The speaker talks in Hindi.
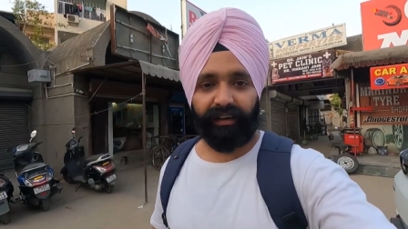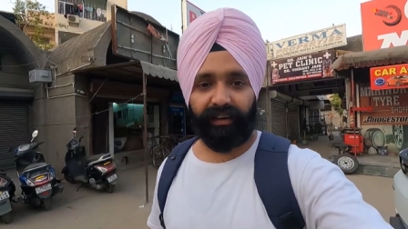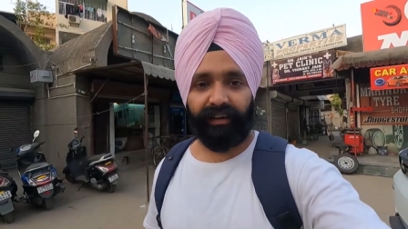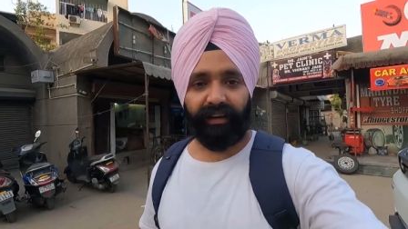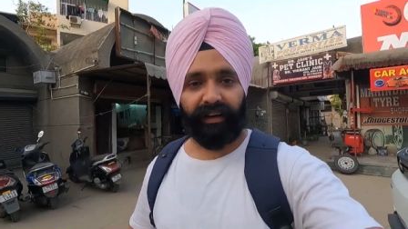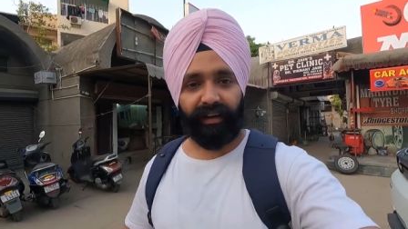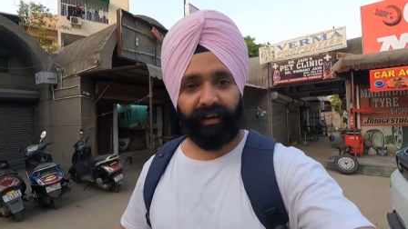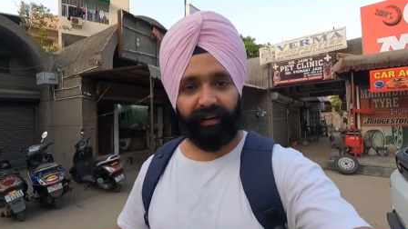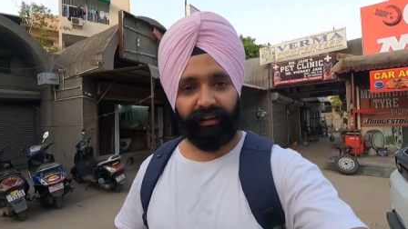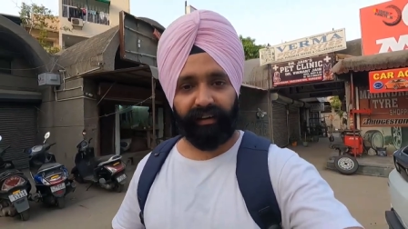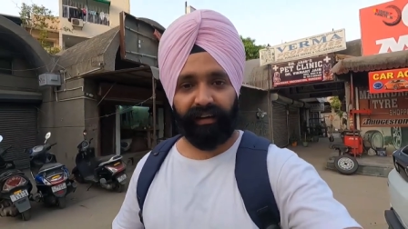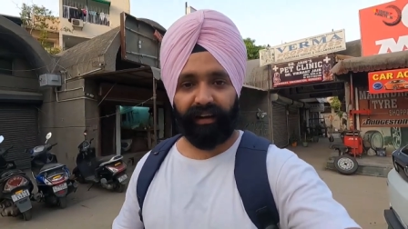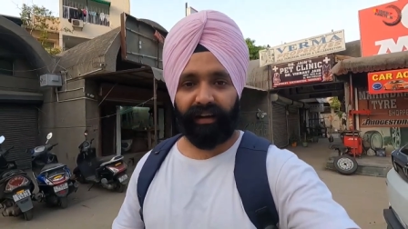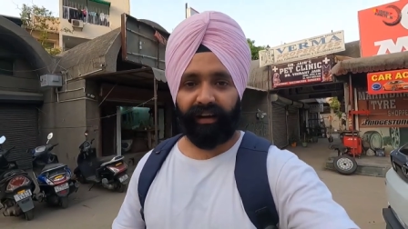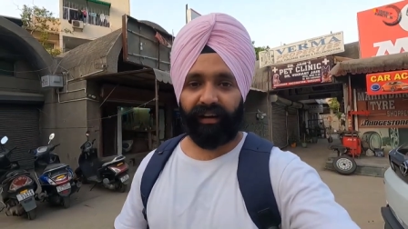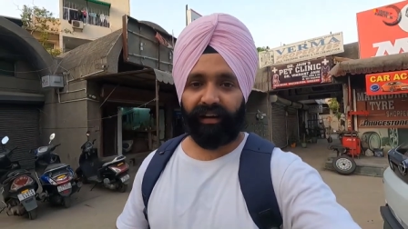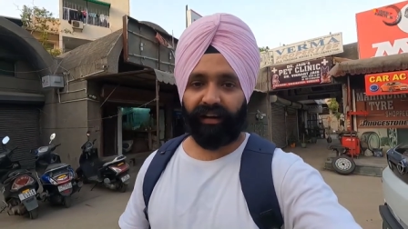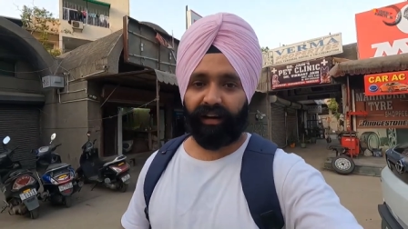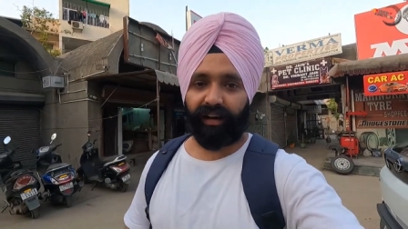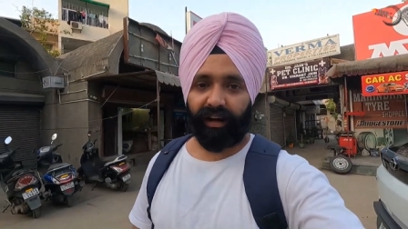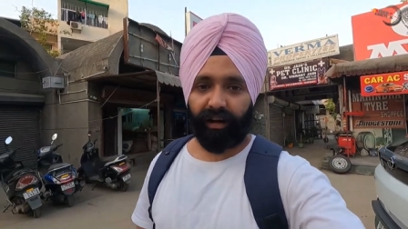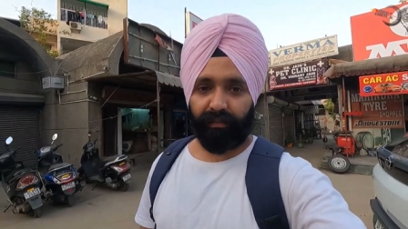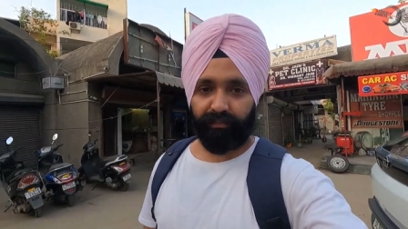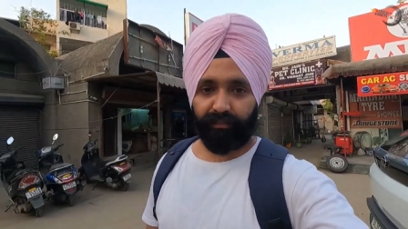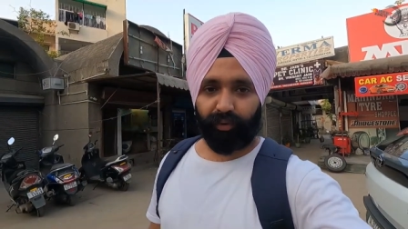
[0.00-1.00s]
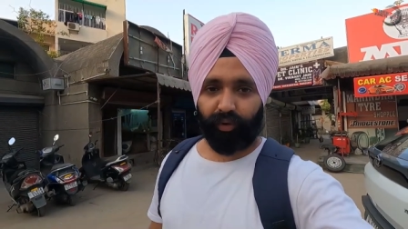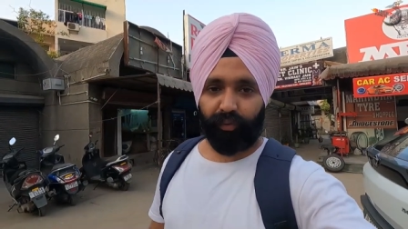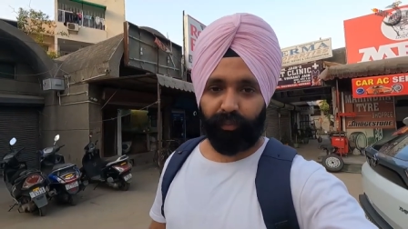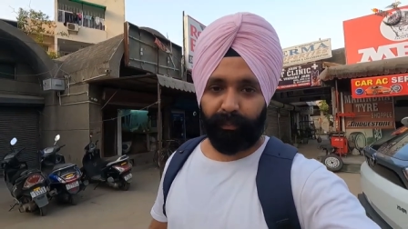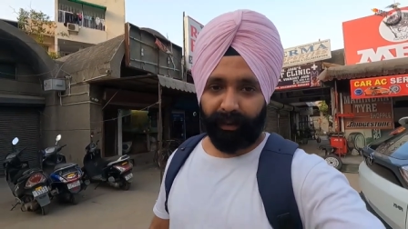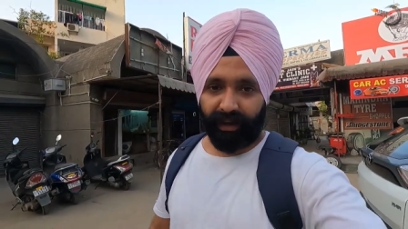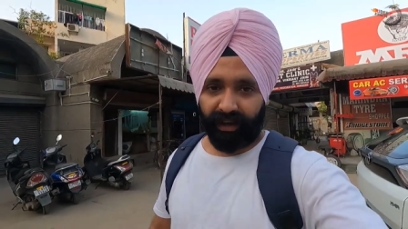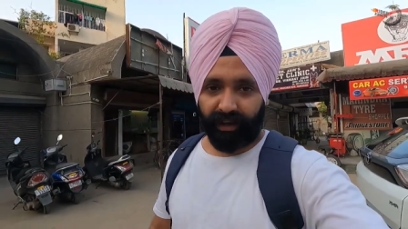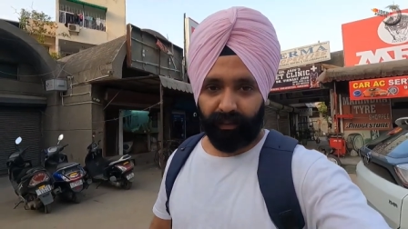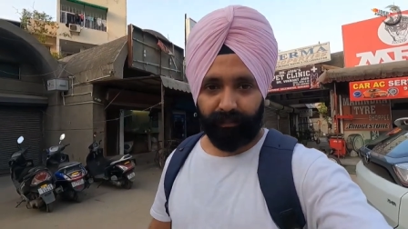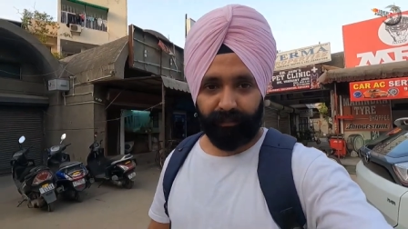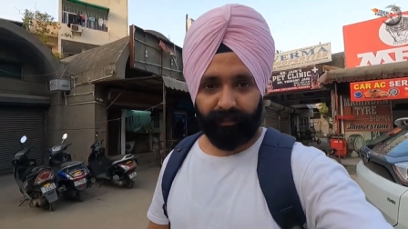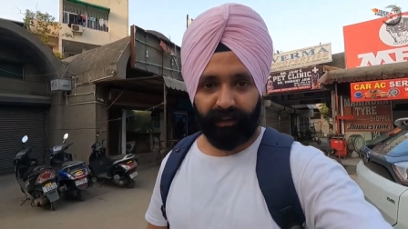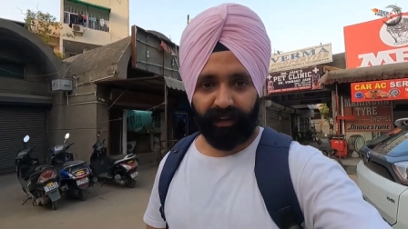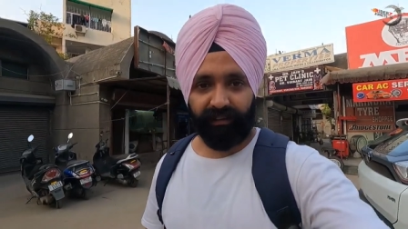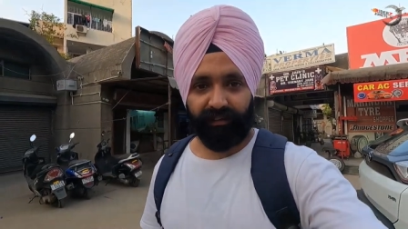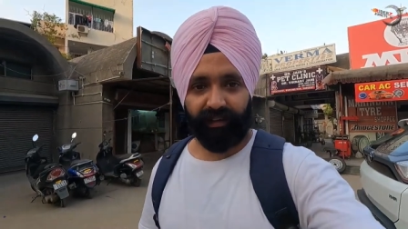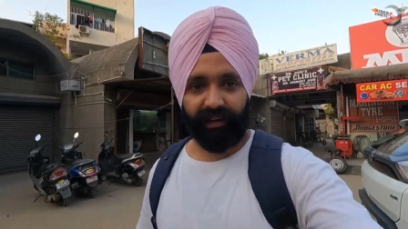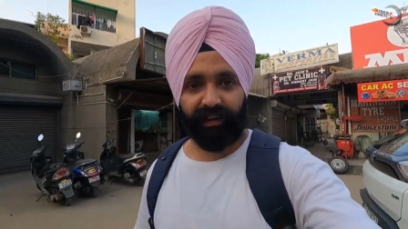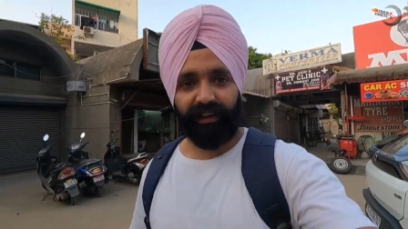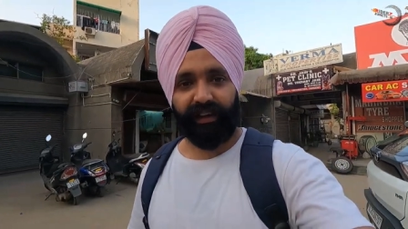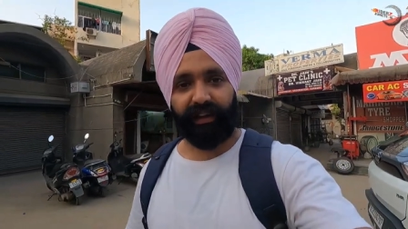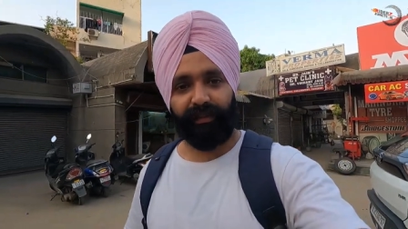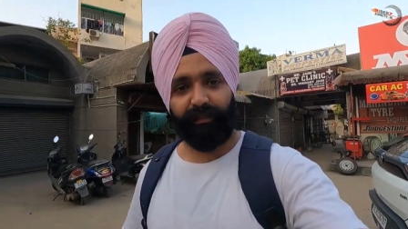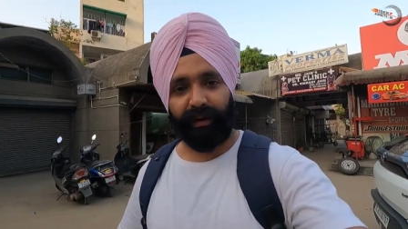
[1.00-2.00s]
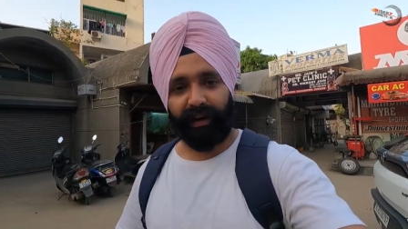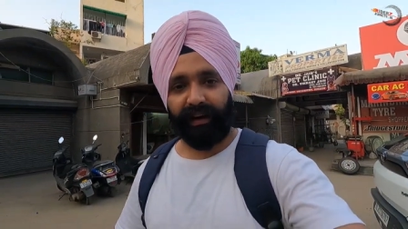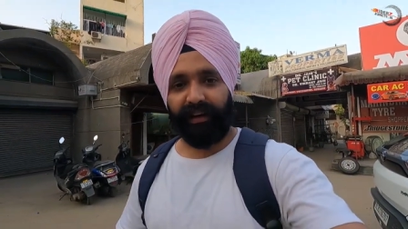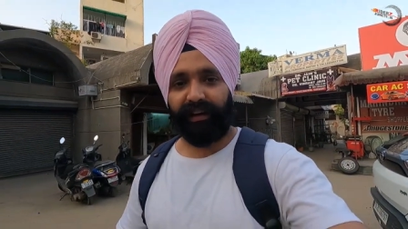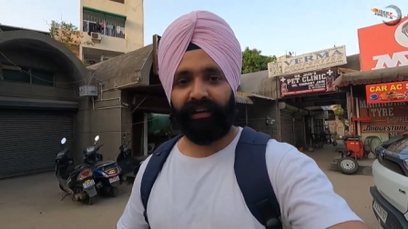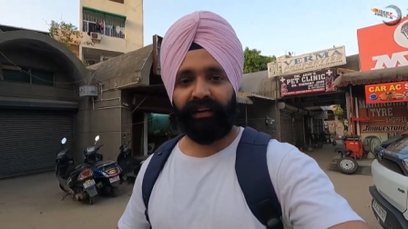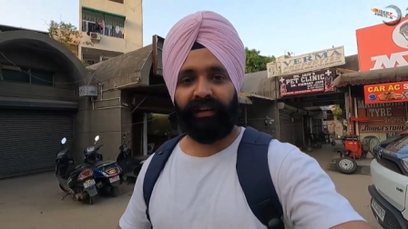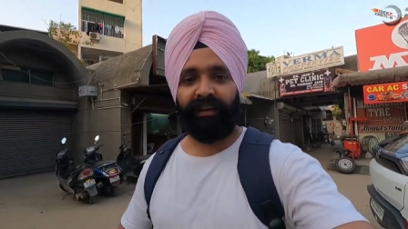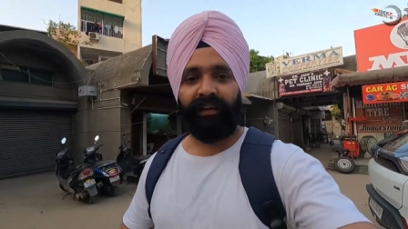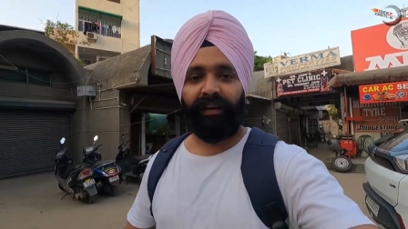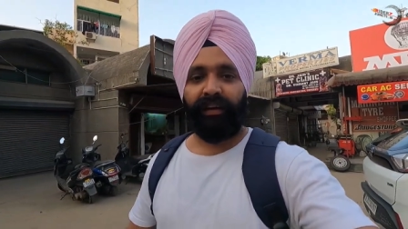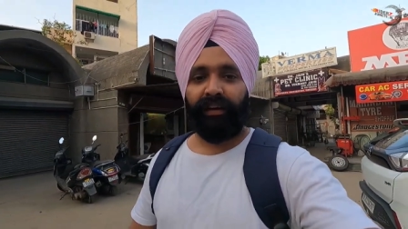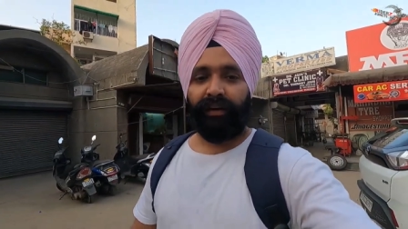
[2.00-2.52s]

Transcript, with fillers: अंडर अंडर अगर आपको पिकअप करवानी है बाइक